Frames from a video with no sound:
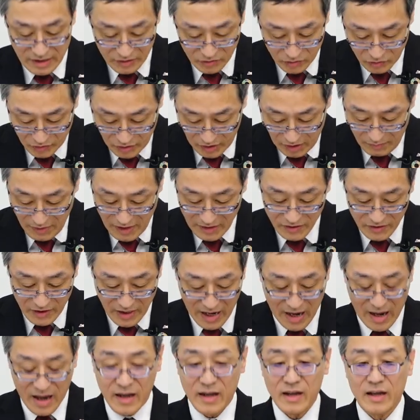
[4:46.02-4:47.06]
続きまし
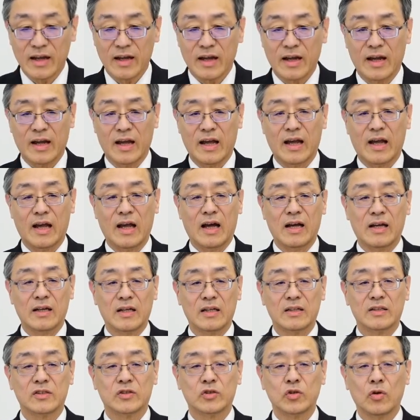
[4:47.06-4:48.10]
て、
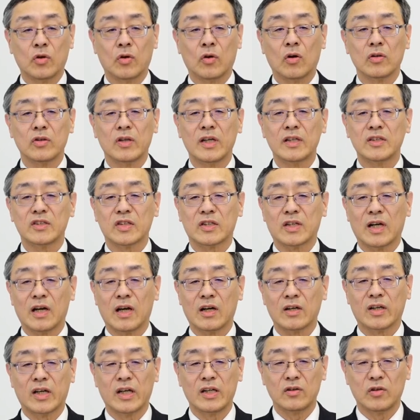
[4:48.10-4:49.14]
情報電子化
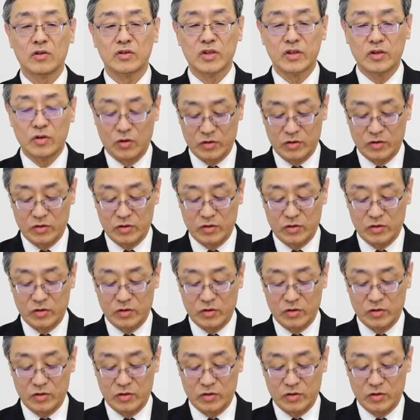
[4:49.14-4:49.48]
学品の事